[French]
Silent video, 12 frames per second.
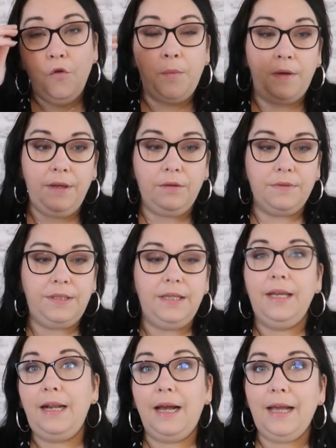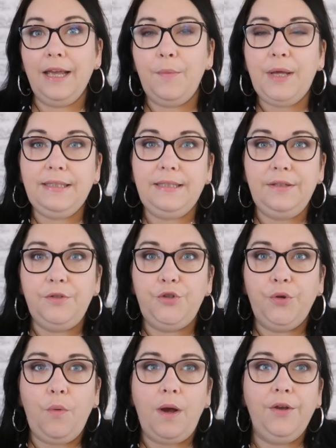Vous m'avez conseillé la Herbatint
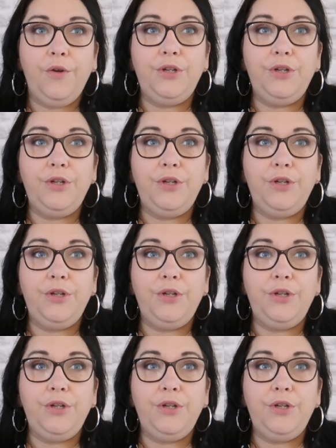je crois,